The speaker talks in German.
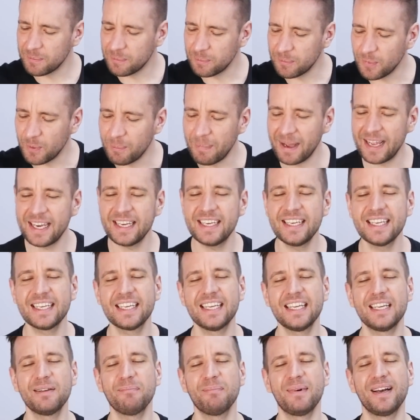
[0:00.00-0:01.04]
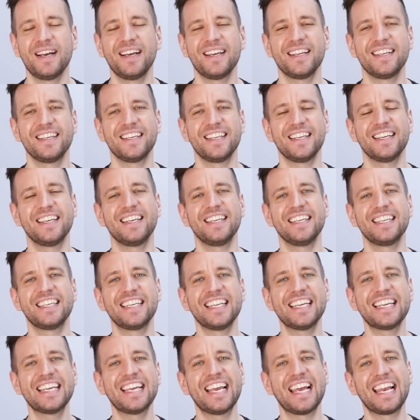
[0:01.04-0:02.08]
Momente geben, in denen ich
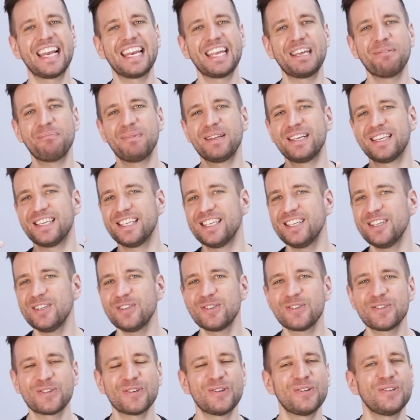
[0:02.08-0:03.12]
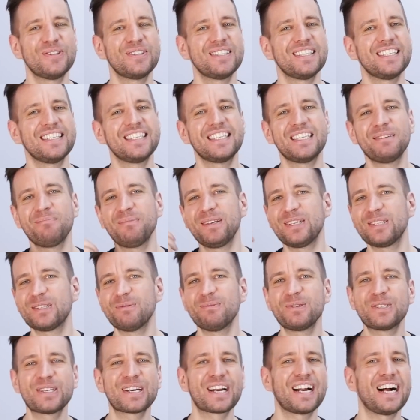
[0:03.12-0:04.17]
Dinge erlebe, die schön sind, die mich
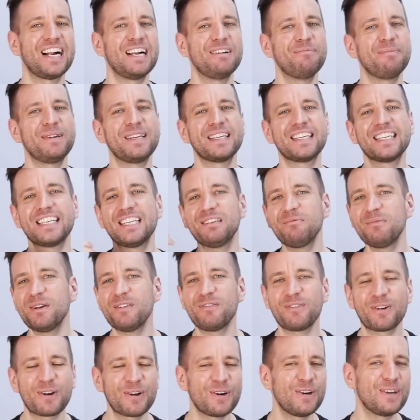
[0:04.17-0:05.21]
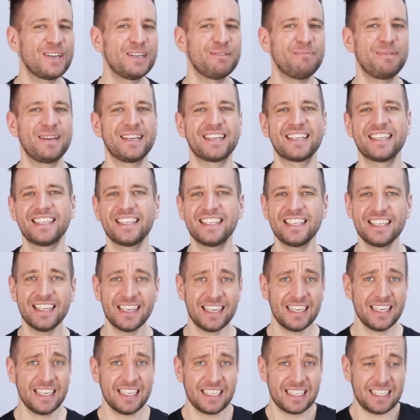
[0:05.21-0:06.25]
zum Strahlen bringen, die mir Freude bringen, die,
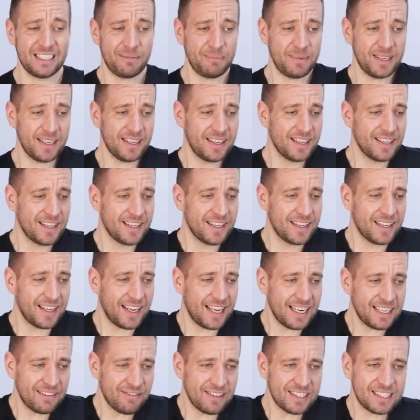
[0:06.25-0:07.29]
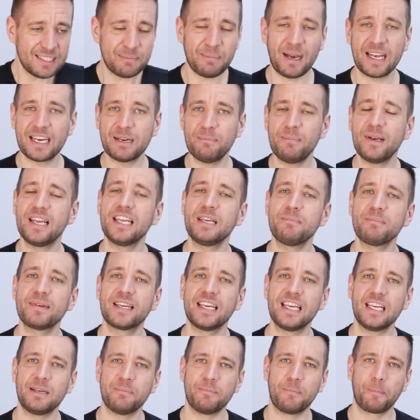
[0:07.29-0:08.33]
die mir etwas in meinem Leben
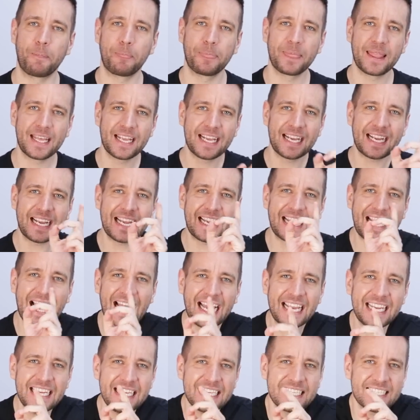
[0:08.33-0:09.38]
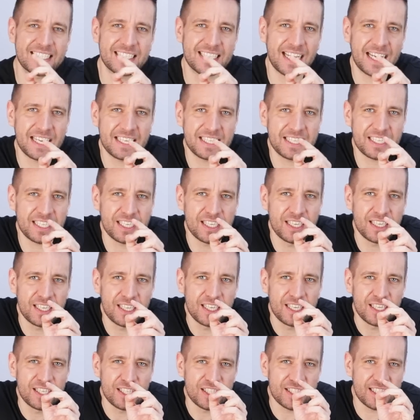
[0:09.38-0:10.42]
geben. Gleichzeitig
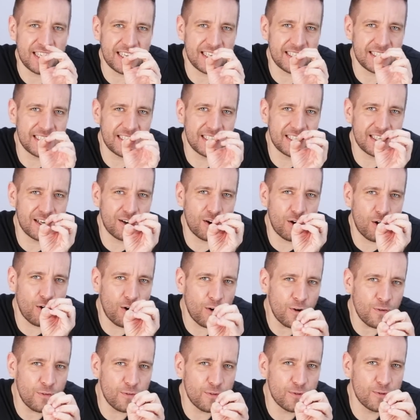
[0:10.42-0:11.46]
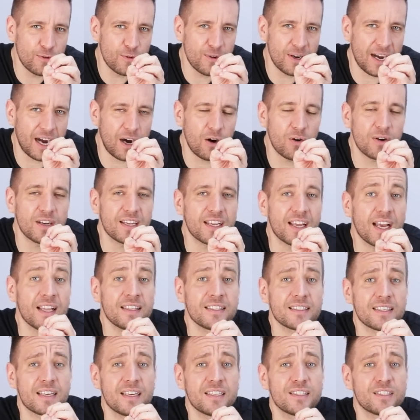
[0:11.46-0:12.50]
steckt in der Hoffnung auch eine
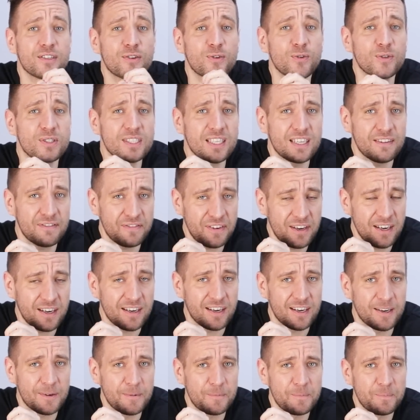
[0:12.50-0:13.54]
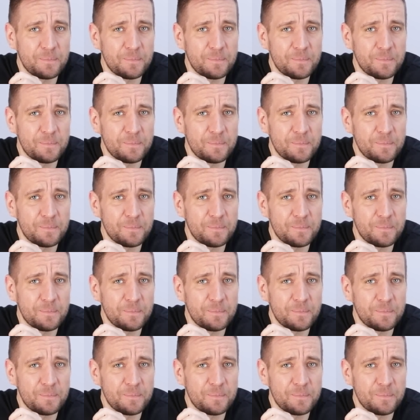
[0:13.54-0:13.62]
ganz, ganz große Gefahr.